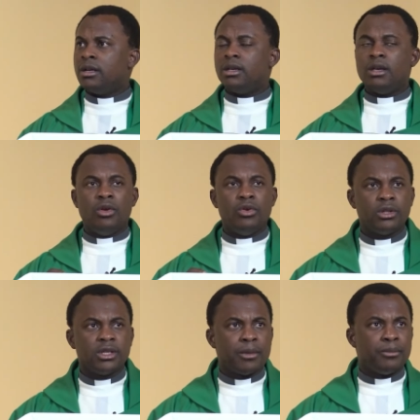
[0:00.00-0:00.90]
il ne
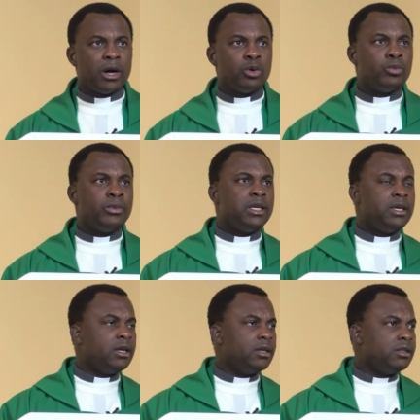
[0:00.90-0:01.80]
t'a pas
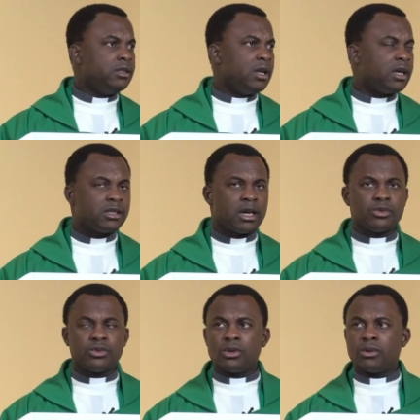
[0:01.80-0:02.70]
oublié, dit la
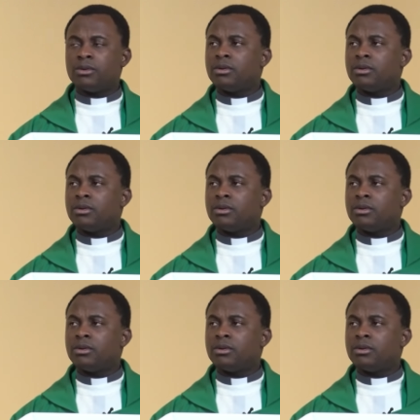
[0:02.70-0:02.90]
chanson.